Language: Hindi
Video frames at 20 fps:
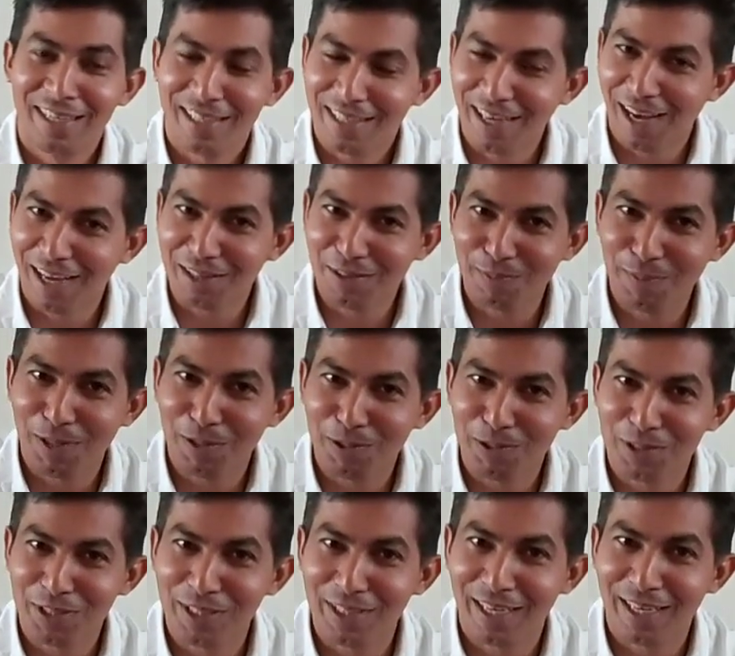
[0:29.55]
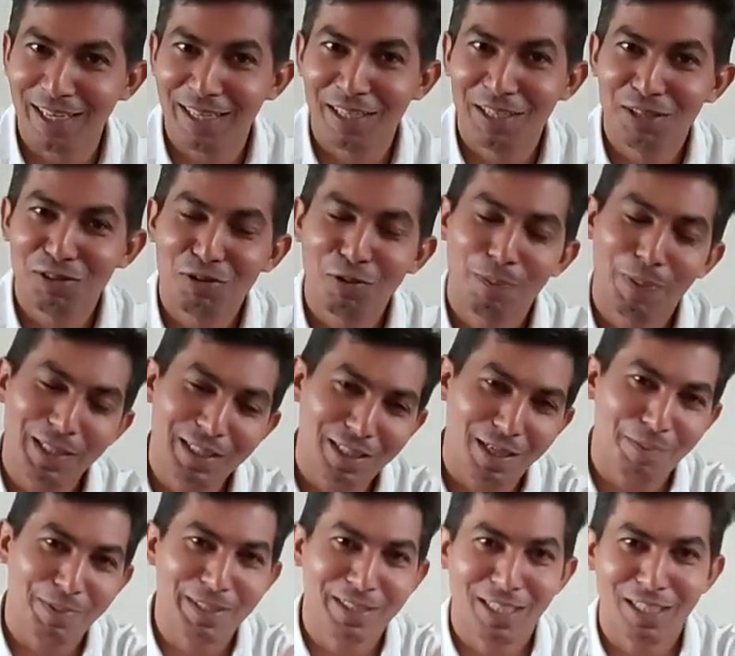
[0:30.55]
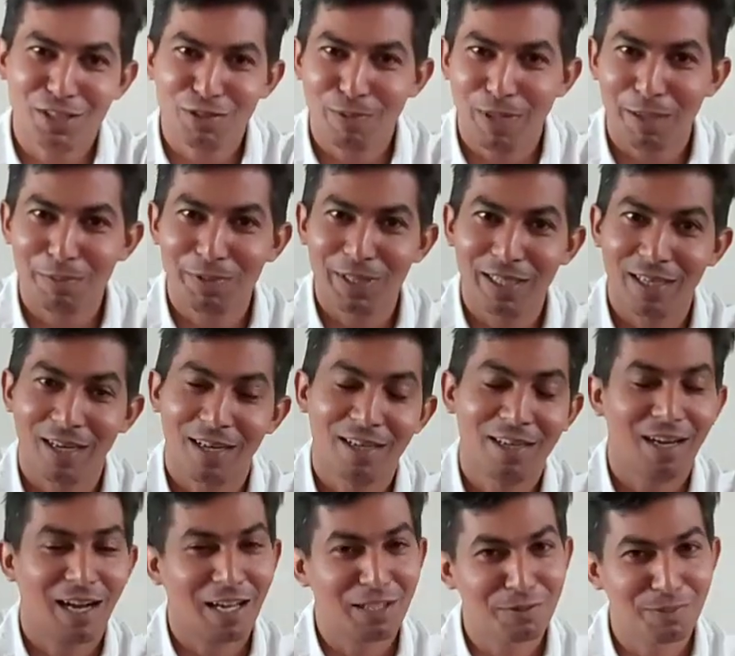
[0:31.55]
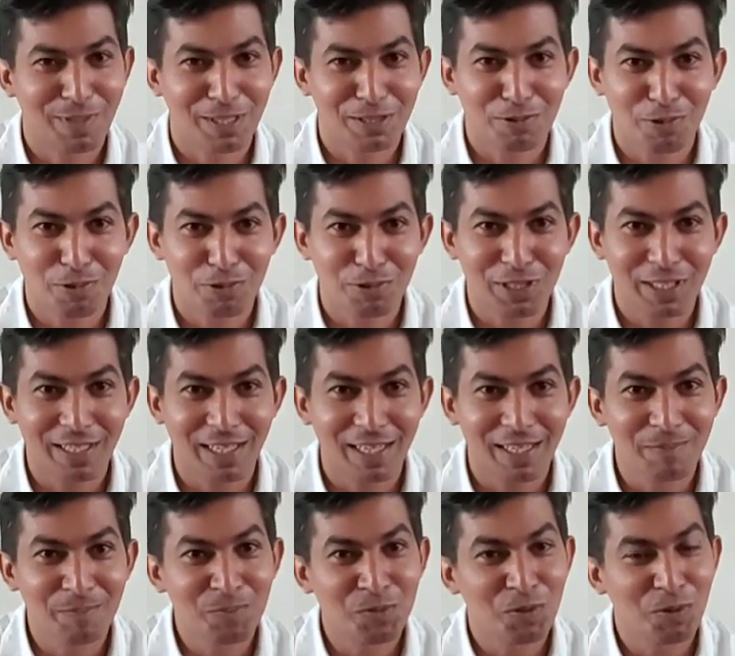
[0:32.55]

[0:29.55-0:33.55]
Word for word: क्या आत्मा होती है तो बच्चा बच्चा जवाब देगा आत्मा तो होती है